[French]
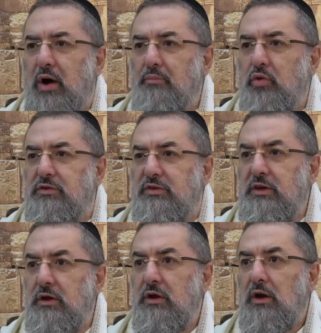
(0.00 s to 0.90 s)

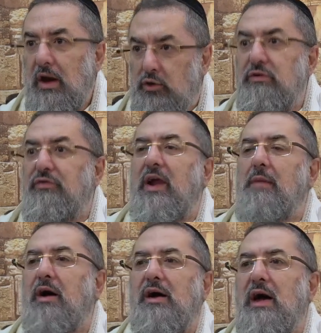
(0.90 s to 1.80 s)
Amotsi, et tu vas faire la
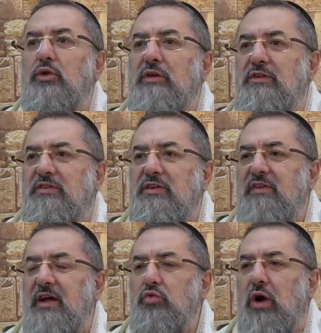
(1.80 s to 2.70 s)
bracha de
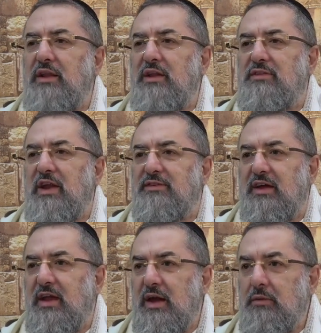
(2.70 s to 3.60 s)
Vetsivan ou Al Netilat
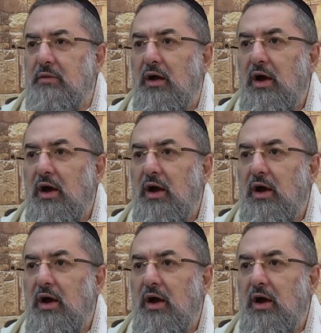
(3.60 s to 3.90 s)
Yadayim,